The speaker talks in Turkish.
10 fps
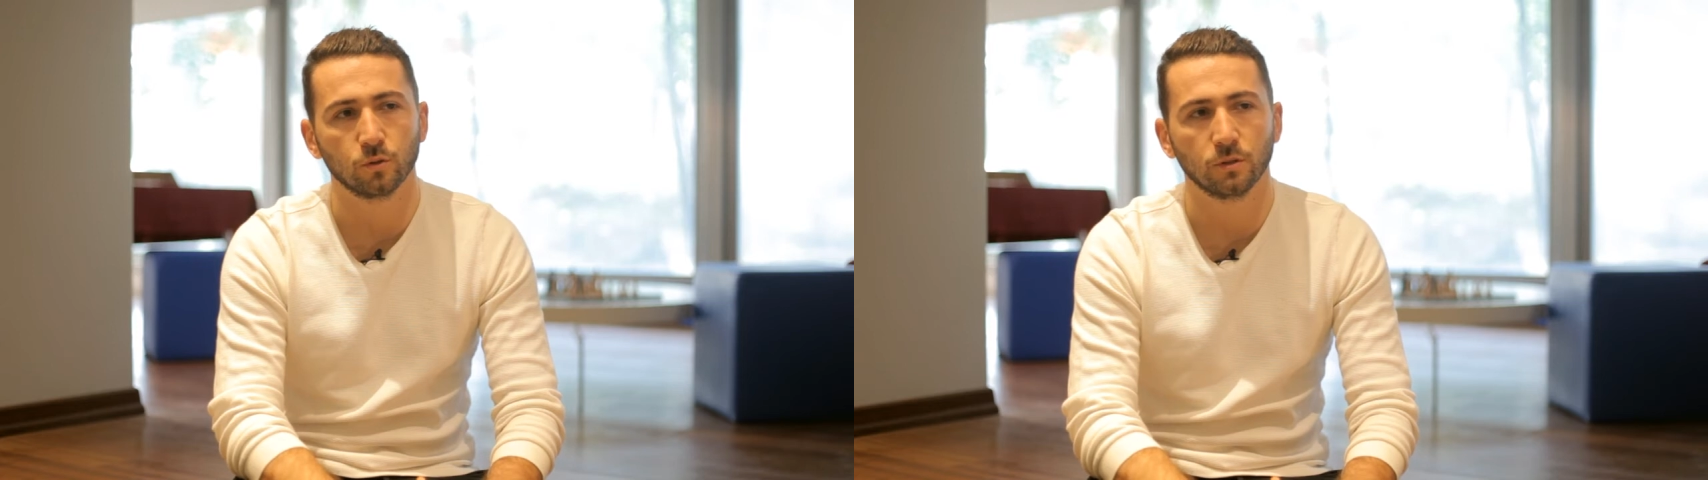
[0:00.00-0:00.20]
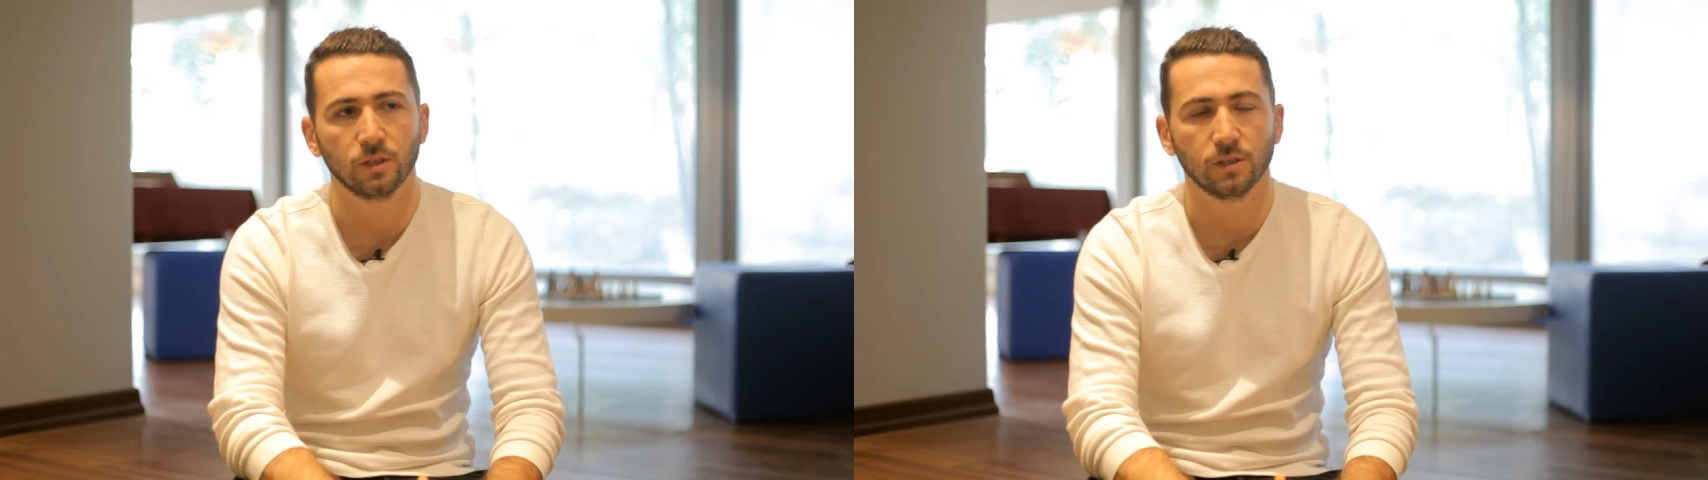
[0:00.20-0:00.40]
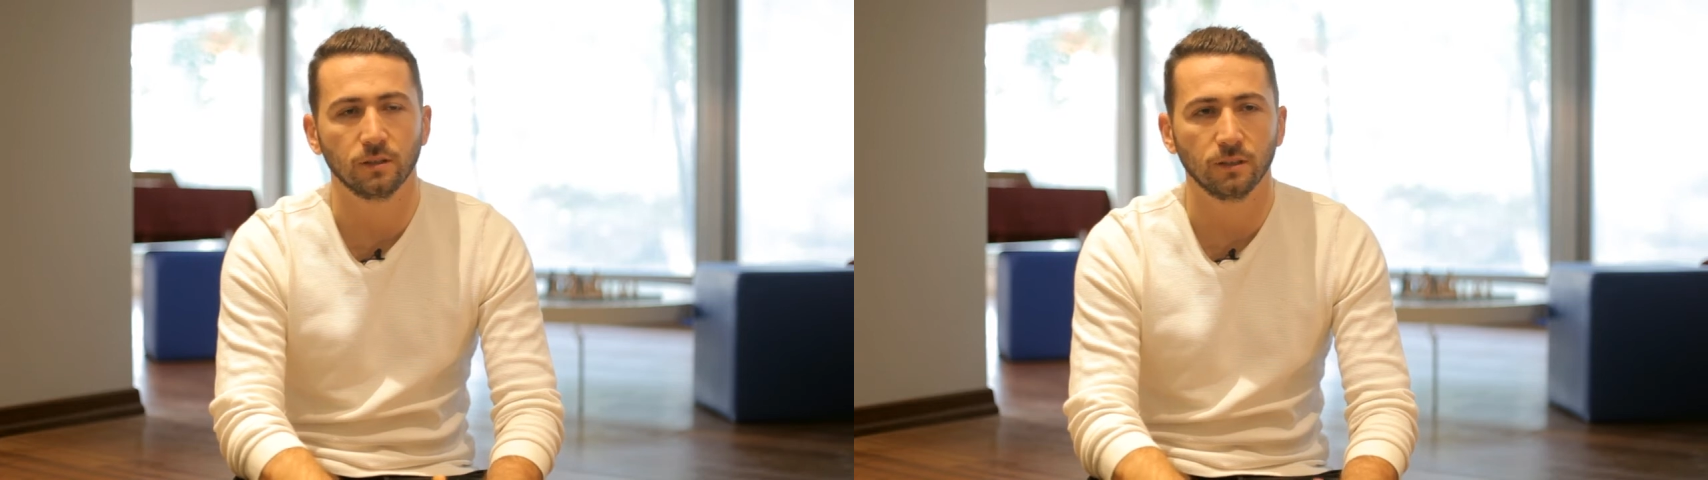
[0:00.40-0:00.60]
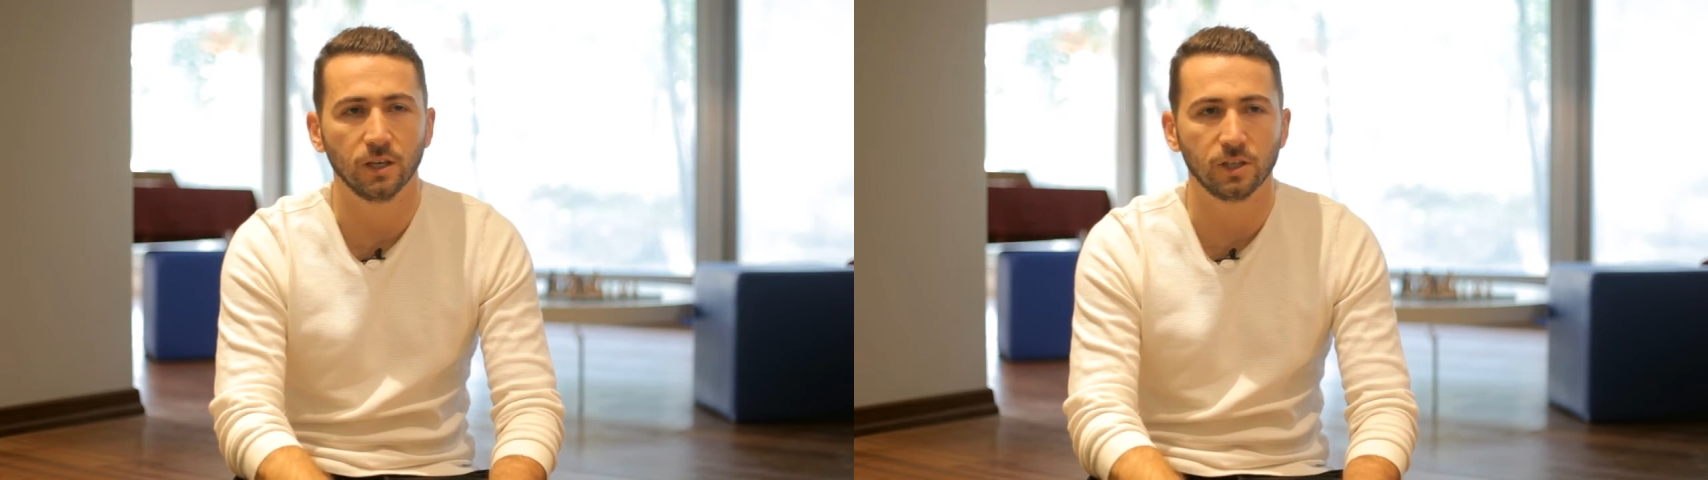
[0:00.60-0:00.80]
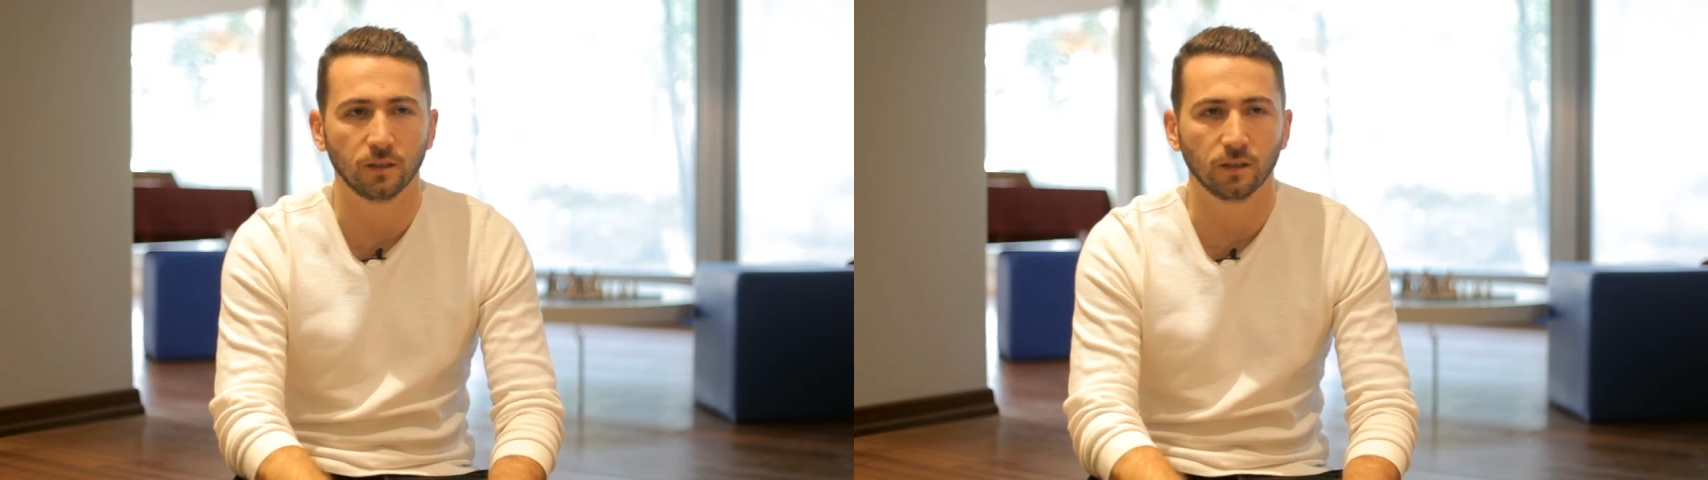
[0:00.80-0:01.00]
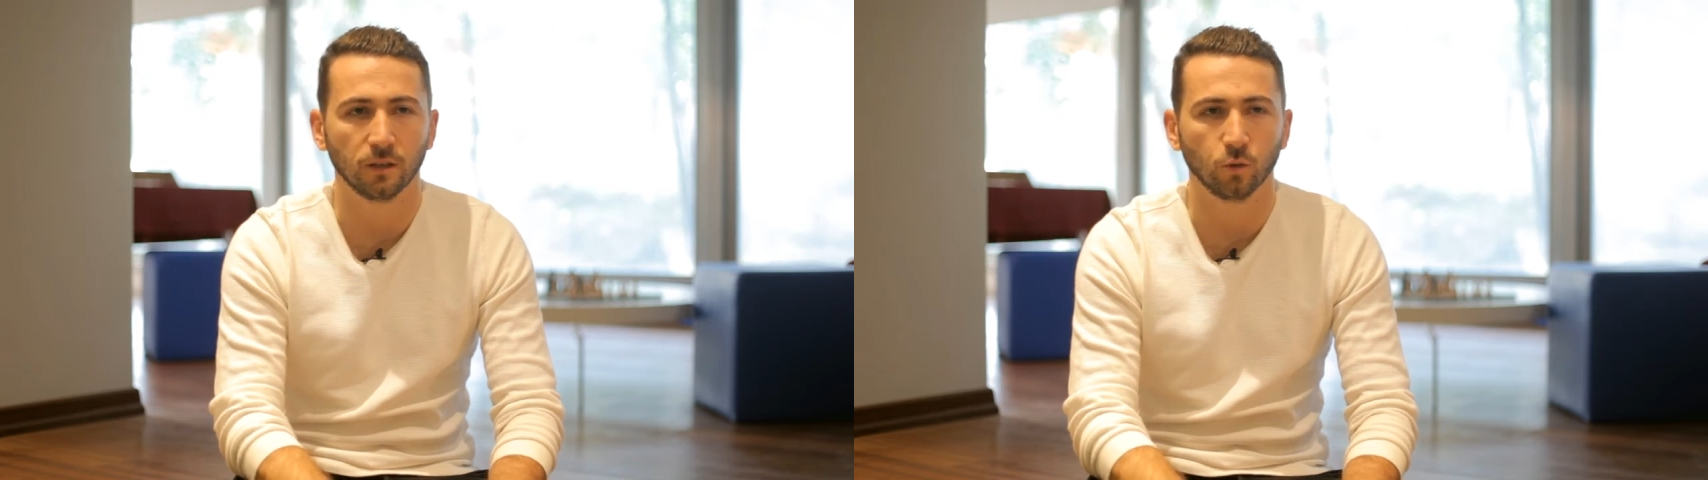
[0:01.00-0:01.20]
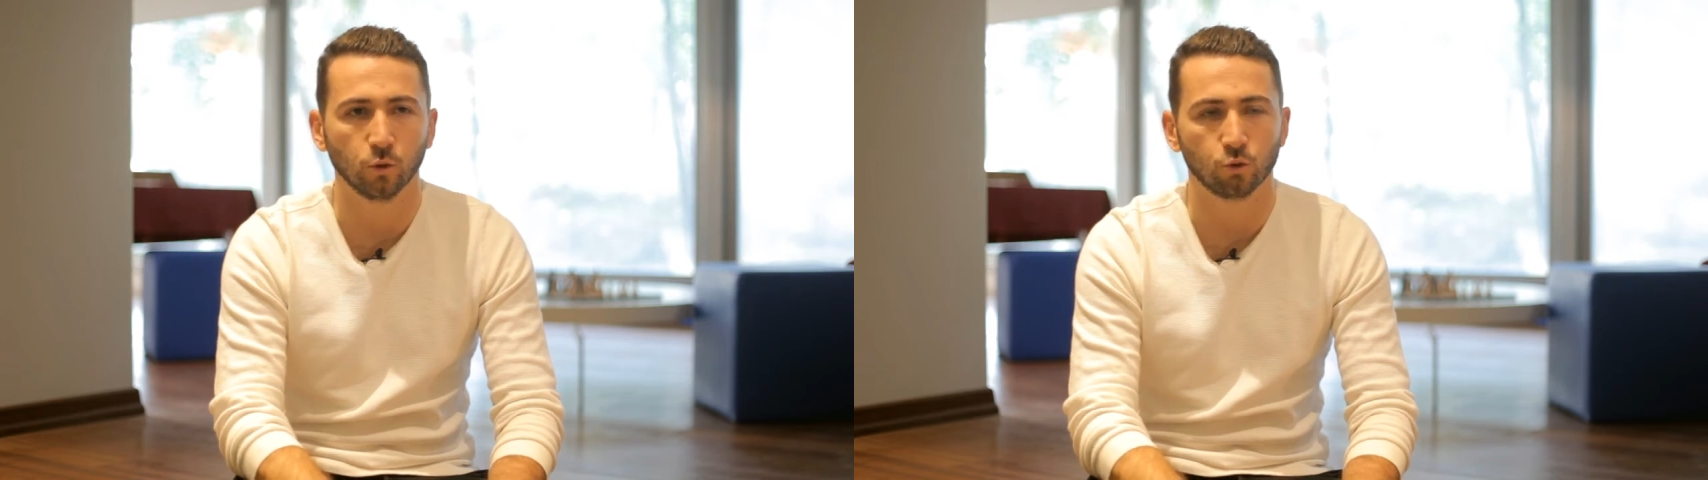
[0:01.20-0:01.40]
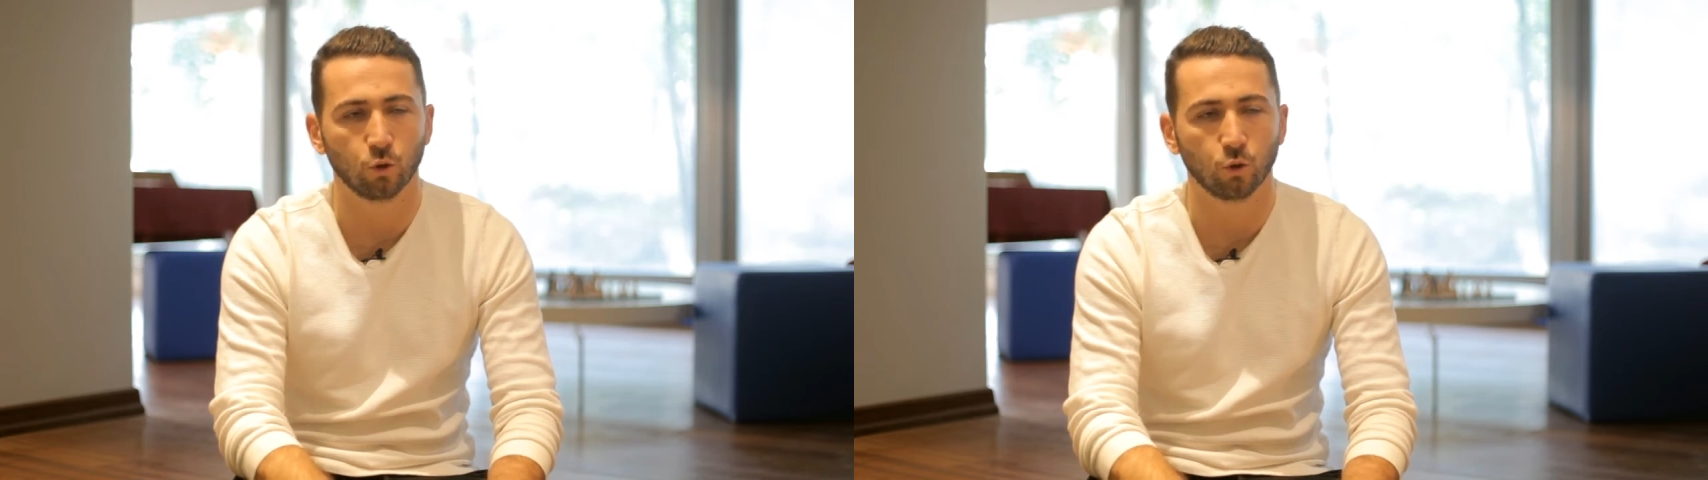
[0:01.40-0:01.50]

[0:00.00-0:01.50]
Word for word: çeşitli değişiklikler oluyor,